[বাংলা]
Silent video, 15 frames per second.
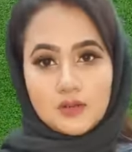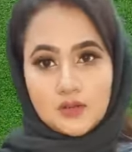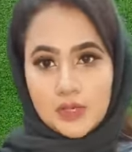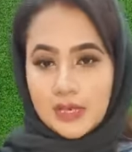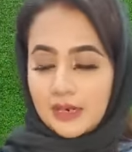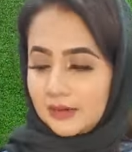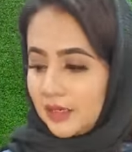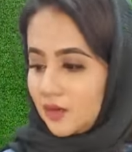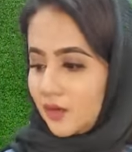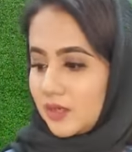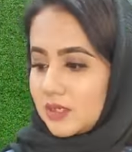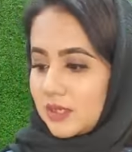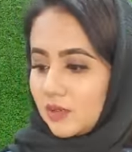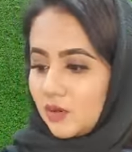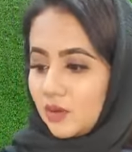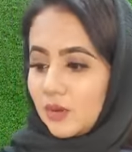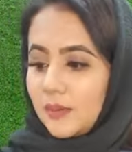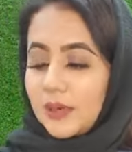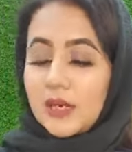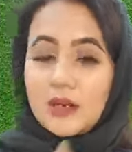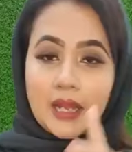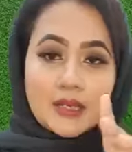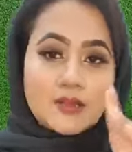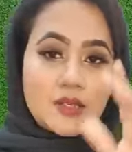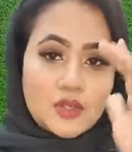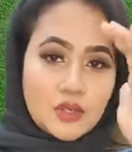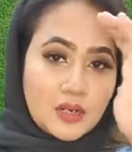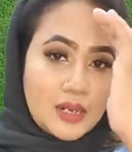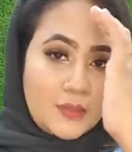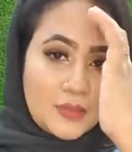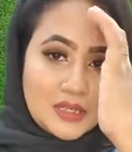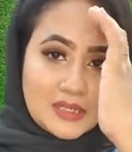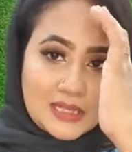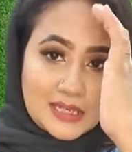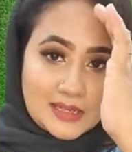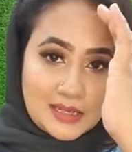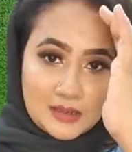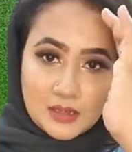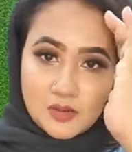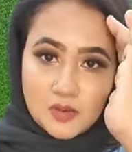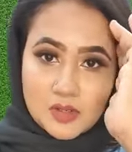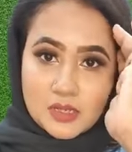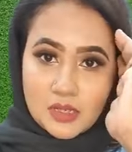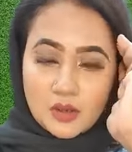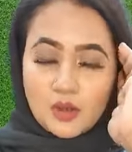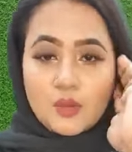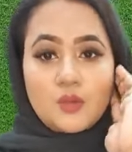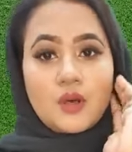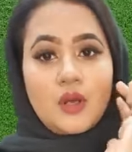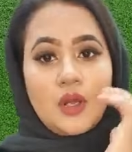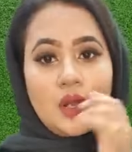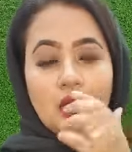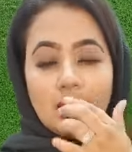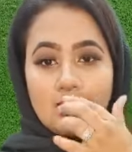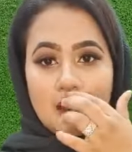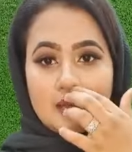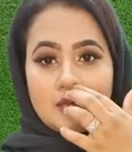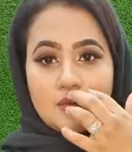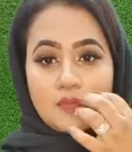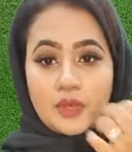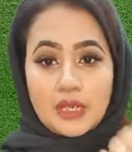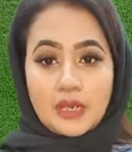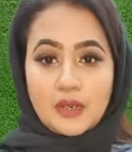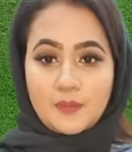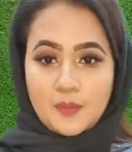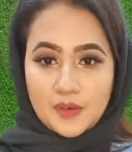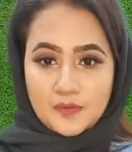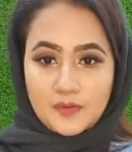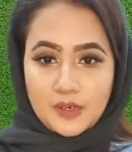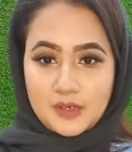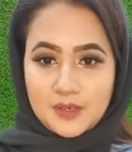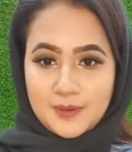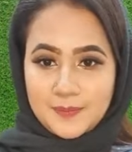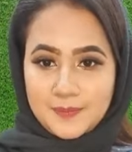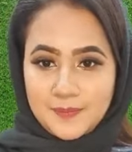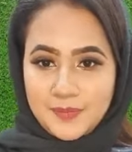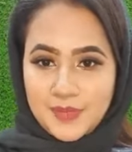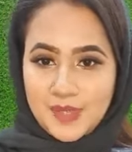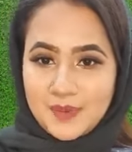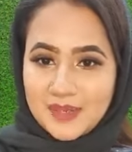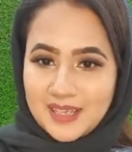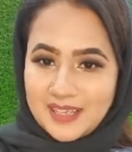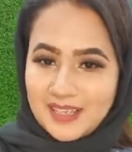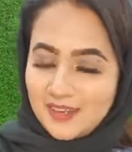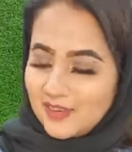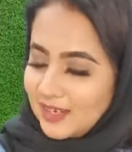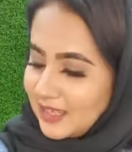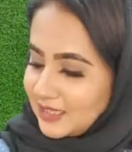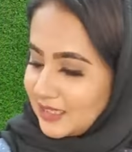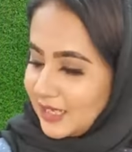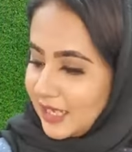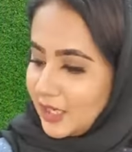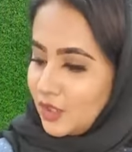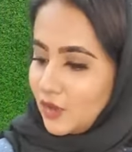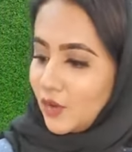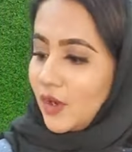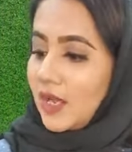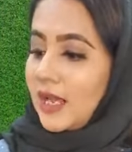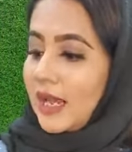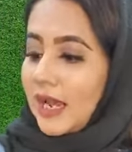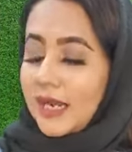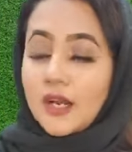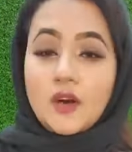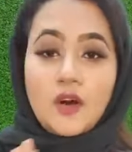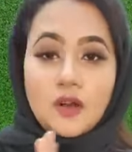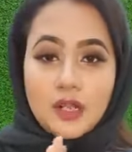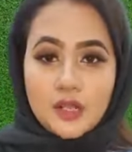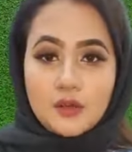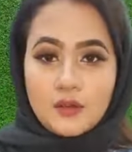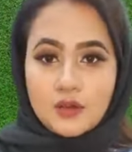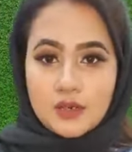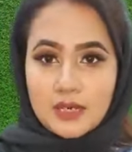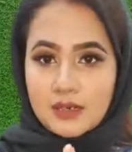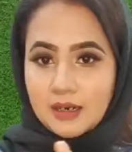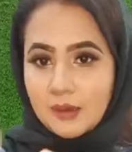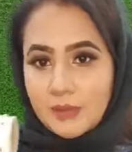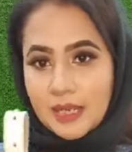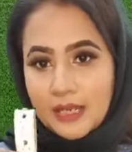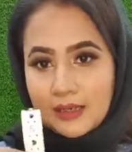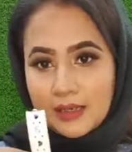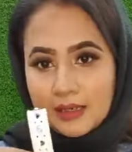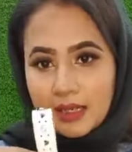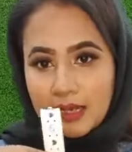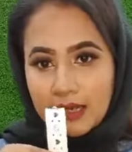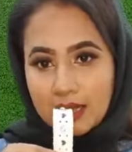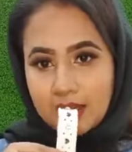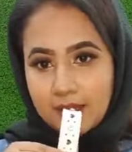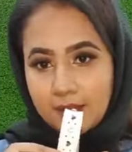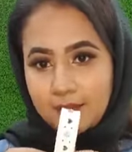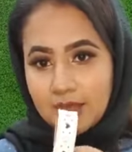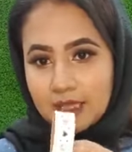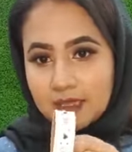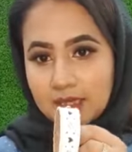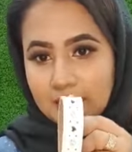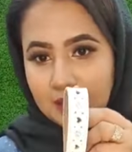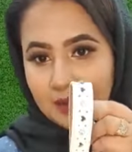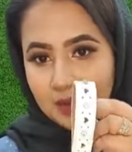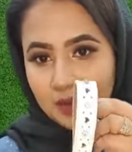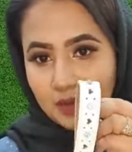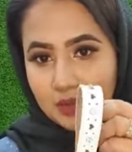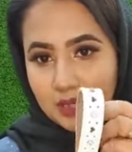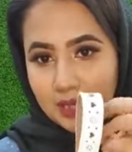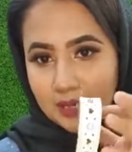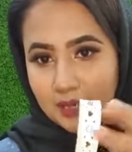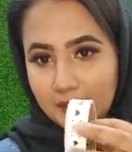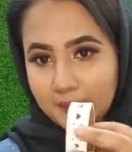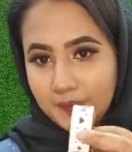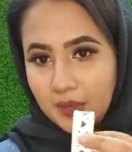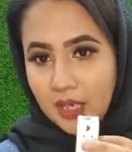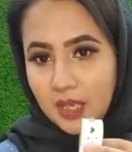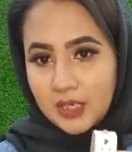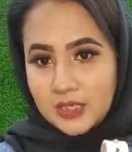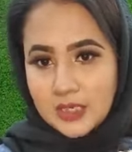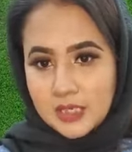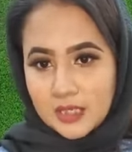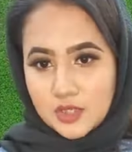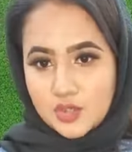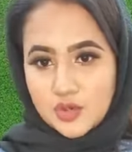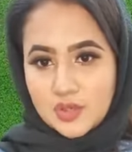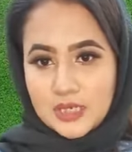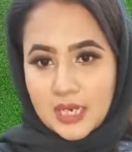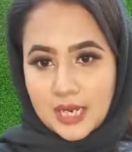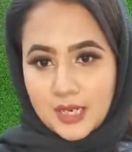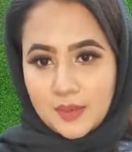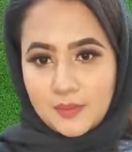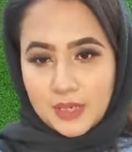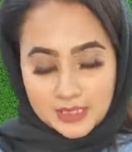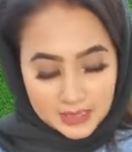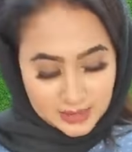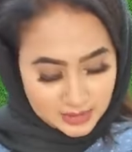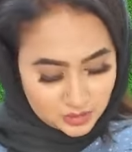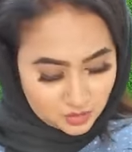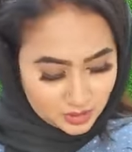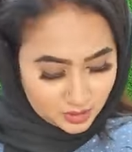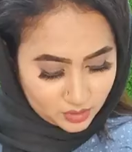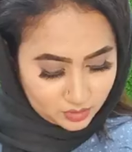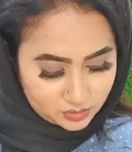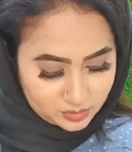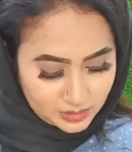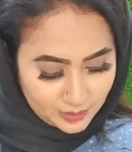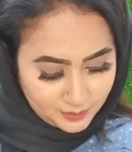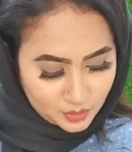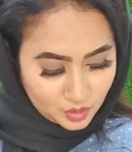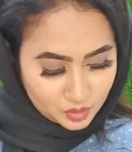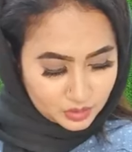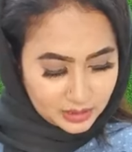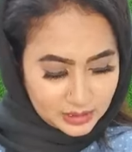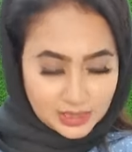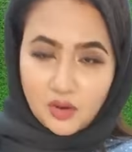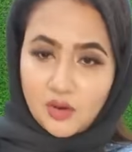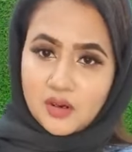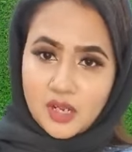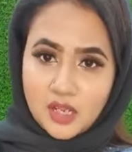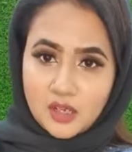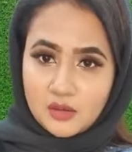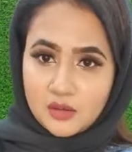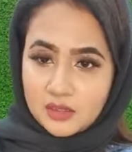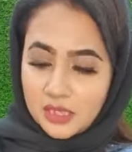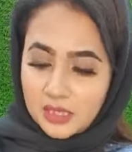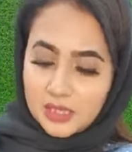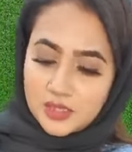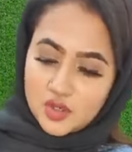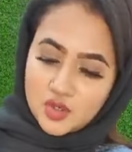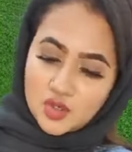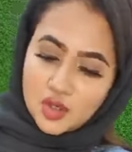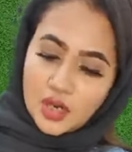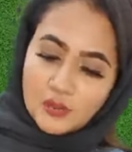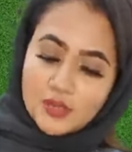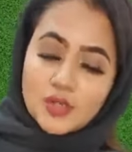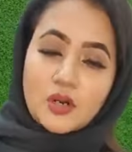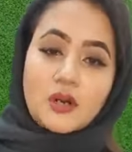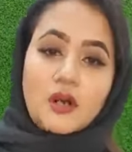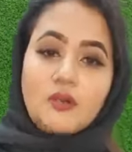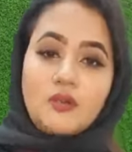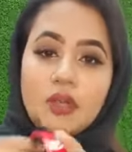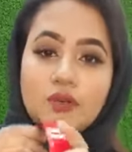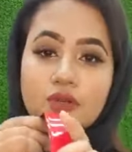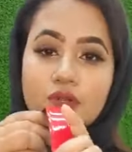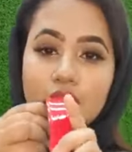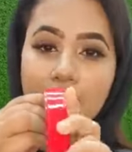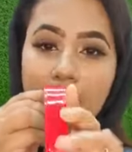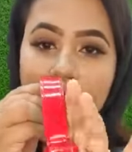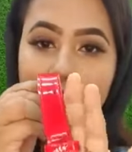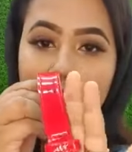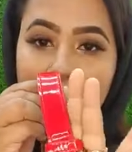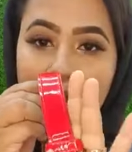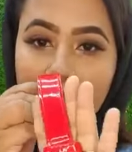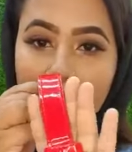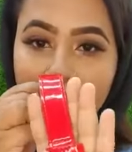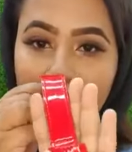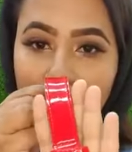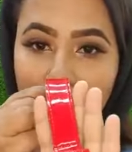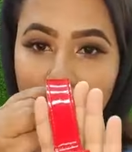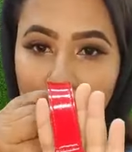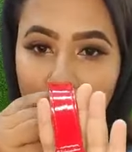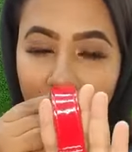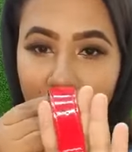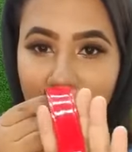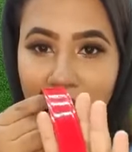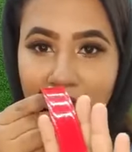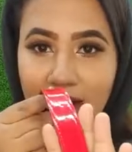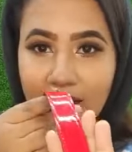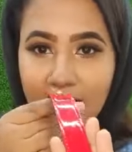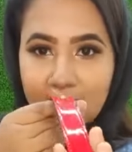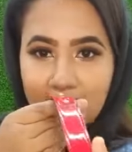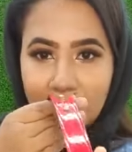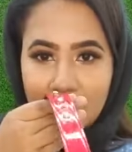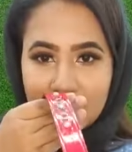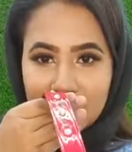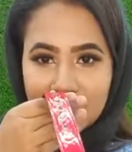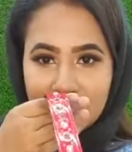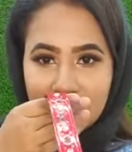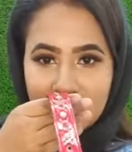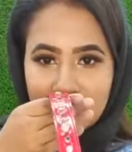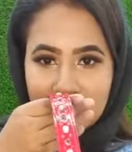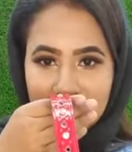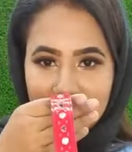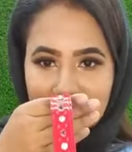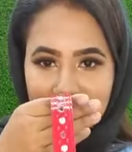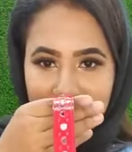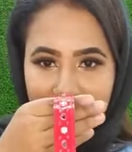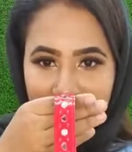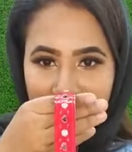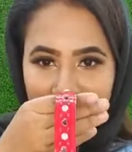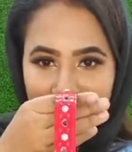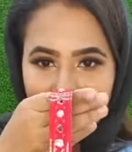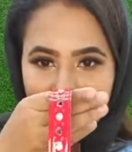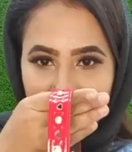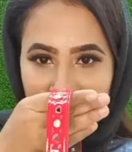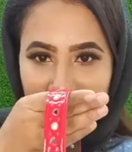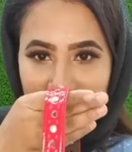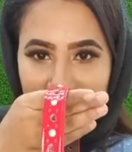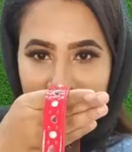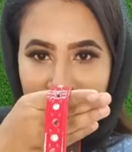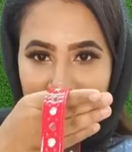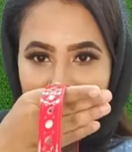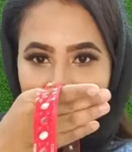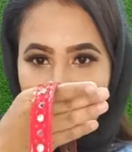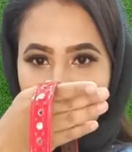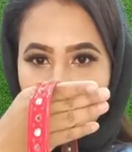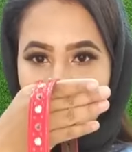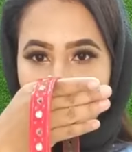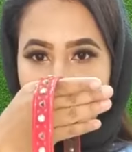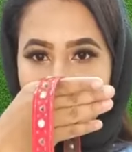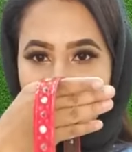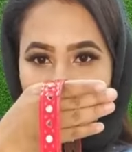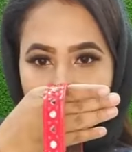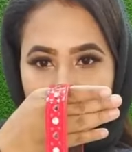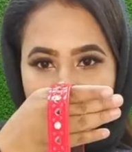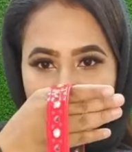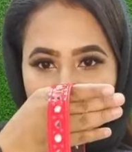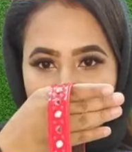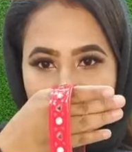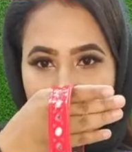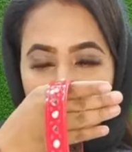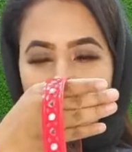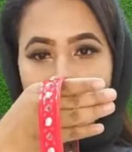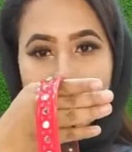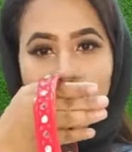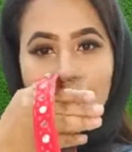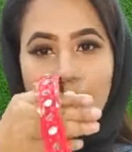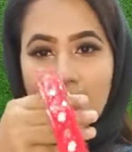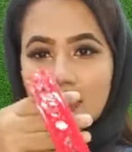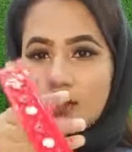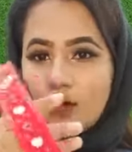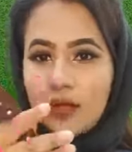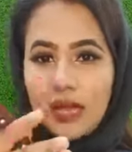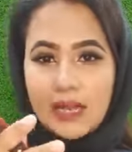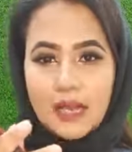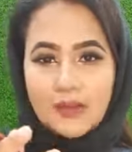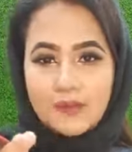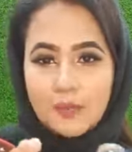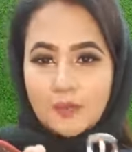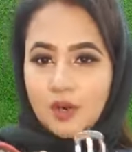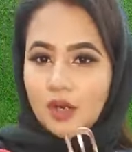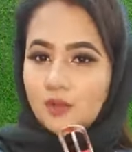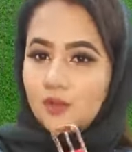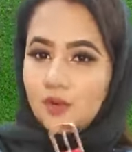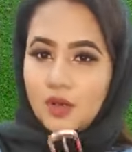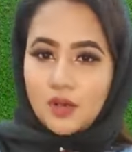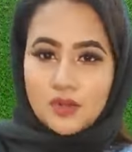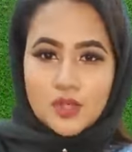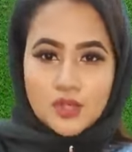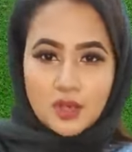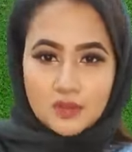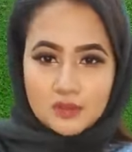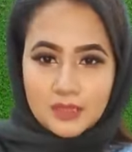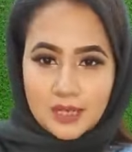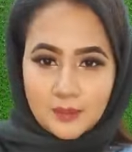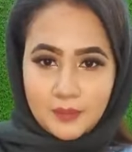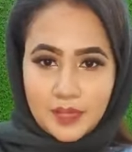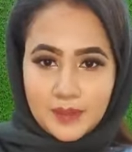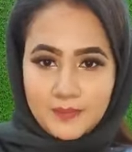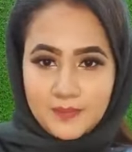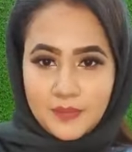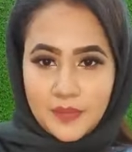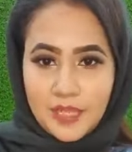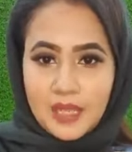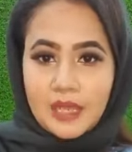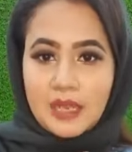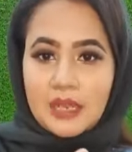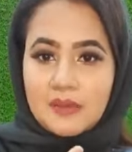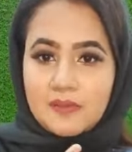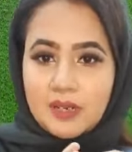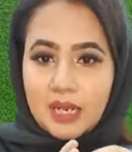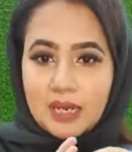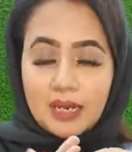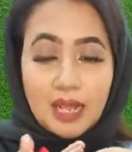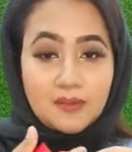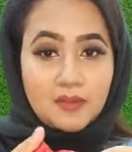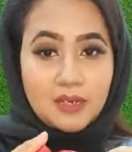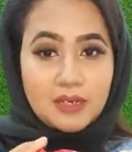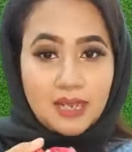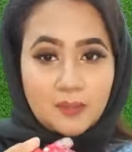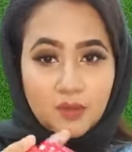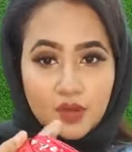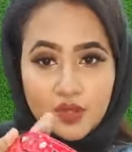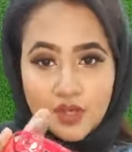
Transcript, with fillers: থ্রি হান্ড্রেড করে সেল করবো বাট নেক্সট স্টকে আমরা সিক্স হান্ড্রেড করে সেল করবো কাজ উই নিড প্রফিট তোমাকে কিউট লাগছে থ্যাংক ইউ এটার অনেকগুলো কালার আমি কালার দেখাই হ্যাঁ বেল্টের কালারগুলো দেখাই শীতের জন্য জ্যাকেট ব্লেজার কিছু আনো আপু গতকালকে অনেকগুলো দেখিয়েছি সব স্টক আপ নিউ স্টক আসলে আমি ভিডিও আপ করবো রেড কালার কালার দেখো অবশ্যই বেলগুলো এই লাইভের পর ভুলেও স্টক থাকবে না ইভেন এই লাইভের টাইমেও